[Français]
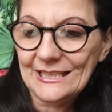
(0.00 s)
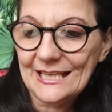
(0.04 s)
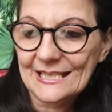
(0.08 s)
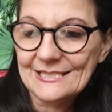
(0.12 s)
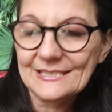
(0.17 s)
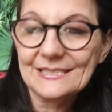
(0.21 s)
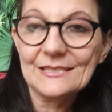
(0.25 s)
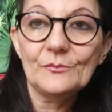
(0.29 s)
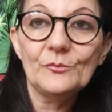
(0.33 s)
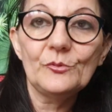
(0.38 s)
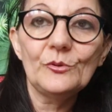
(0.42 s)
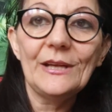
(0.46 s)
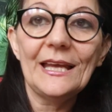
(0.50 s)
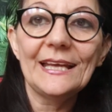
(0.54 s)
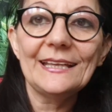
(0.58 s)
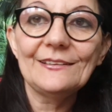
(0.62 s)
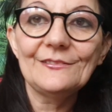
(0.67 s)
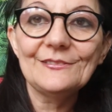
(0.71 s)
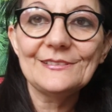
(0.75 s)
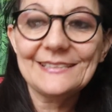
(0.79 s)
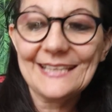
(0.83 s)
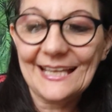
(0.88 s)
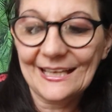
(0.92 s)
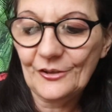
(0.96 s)
de la ciboulette,
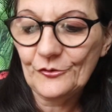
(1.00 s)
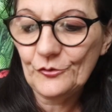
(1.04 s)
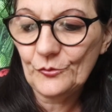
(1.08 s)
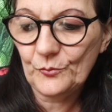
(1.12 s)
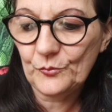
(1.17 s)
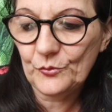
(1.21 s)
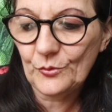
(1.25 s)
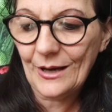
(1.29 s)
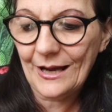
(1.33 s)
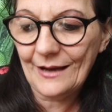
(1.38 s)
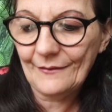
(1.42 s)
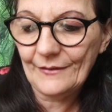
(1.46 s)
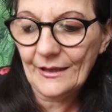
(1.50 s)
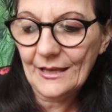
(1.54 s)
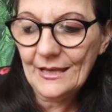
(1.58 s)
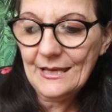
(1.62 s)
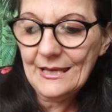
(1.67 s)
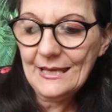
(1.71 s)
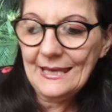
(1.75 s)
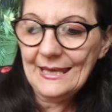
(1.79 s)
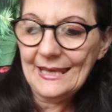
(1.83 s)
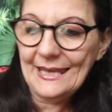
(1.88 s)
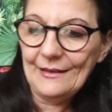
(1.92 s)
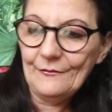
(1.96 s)
du sel, du poivre.
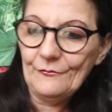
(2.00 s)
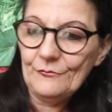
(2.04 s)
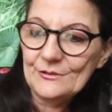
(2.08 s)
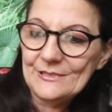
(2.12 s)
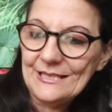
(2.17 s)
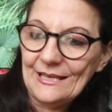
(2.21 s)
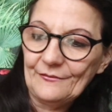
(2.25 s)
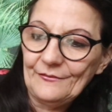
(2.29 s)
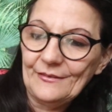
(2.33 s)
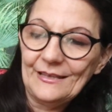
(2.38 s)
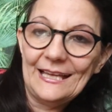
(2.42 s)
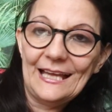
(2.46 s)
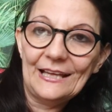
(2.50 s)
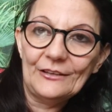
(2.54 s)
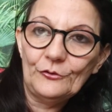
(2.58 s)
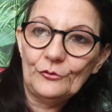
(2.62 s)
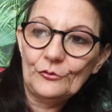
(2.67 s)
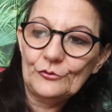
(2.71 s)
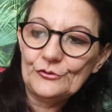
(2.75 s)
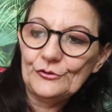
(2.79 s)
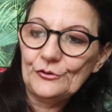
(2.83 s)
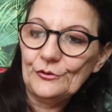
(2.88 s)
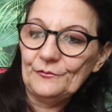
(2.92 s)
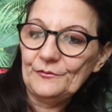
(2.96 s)
Et vous avez la
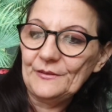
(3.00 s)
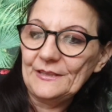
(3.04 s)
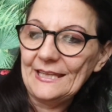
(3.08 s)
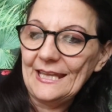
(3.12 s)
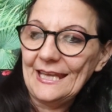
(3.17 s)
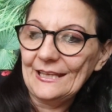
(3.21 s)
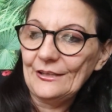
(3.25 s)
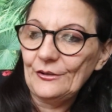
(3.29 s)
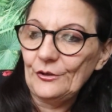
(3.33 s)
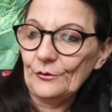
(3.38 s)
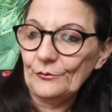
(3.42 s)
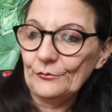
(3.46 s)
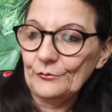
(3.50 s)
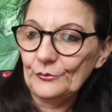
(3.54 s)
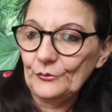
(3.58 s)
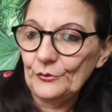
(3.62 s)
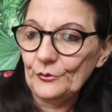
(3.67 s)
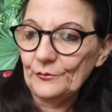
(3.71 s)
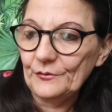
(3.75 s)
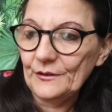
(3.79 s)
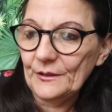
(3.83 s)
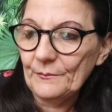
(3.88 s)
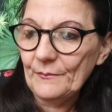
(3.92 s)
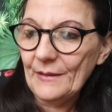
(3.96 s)
dose de vinaigre que vous
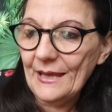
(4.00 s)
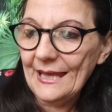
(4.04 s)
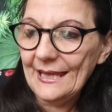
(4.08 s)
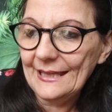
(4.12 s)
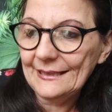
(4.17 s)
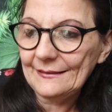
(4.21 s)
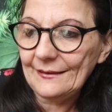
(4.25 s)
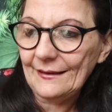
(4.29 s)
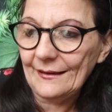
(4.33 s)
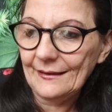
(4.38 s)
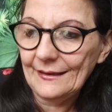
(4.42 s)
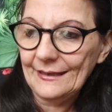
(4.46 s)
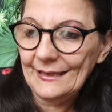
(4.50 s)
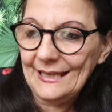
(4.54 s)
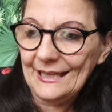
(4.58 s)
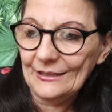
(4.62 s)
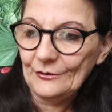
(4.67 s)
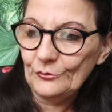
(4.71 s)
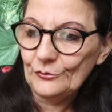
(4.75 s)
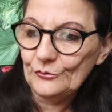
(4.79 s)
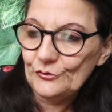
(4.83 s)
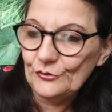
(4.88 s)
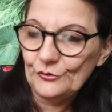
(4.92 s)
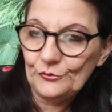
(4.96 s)
devez mettre et la
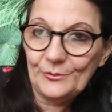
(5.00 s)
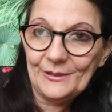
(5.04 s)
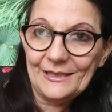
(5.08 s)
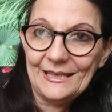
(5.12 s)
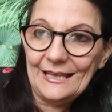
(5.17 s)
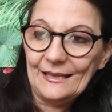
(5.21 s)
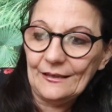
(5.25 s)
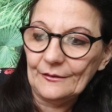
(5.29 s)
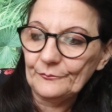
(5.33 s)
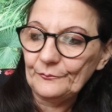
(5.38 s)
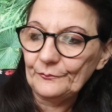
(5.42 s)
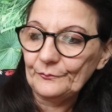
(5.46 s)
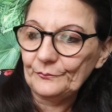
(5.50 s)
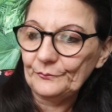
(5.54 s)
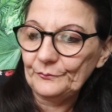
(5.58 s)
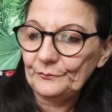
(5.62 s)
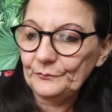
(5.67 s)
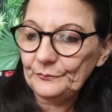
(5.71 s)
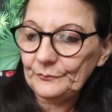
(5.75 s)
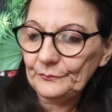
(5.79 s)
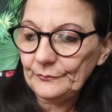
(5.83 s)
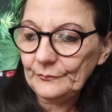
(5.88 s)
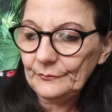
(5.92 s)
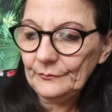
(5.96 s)
dose d'huile.
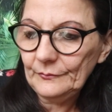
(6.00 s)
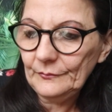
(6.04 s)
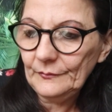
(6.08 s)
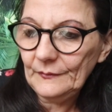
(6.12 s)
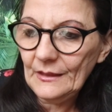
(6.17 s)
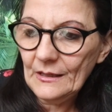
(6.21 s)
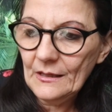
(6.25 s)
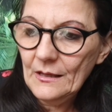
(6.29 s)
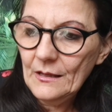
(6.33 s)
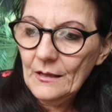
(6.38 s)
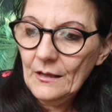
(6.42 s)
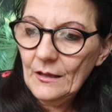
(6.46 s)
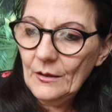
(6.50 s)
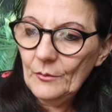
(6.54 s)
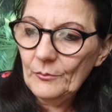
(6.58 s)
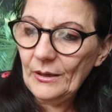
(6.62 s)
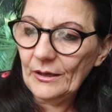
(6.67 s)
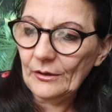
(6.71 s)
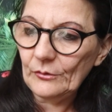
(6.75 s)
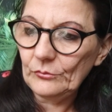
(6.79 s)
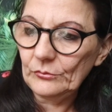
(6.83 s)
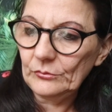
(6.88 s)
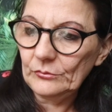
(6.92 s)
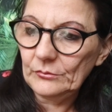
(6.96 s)

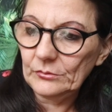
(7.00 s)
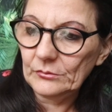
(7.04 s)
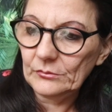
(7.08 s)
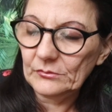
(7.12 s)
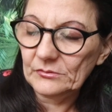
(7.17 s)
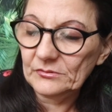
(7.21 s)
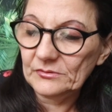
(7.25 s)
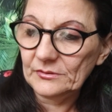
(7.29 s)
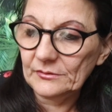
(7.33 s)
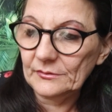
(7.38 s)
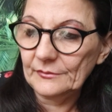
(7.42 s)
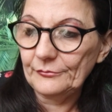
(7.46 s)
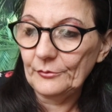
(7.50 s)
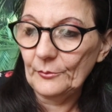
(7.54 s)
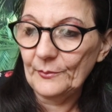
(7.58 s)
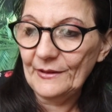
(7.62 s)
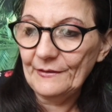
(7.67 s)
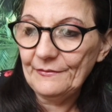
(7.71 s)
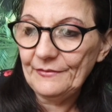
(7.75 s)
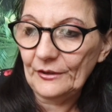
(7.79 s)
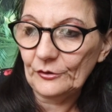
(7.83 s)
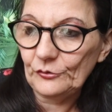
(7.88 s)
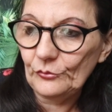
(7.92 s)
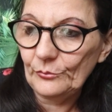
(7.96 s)
Par contre, il euh, ne faut pas
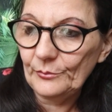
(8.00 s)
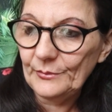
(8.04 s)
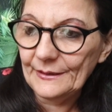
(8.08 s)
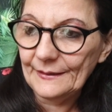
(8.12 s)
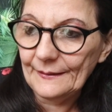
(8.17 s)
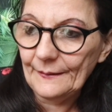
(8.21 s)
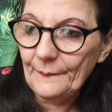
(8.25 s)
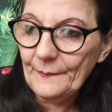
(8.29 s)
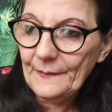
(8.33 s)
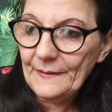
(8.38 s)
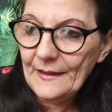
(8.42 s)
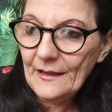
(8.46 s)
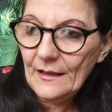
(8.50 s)
le faire tomber. Hein.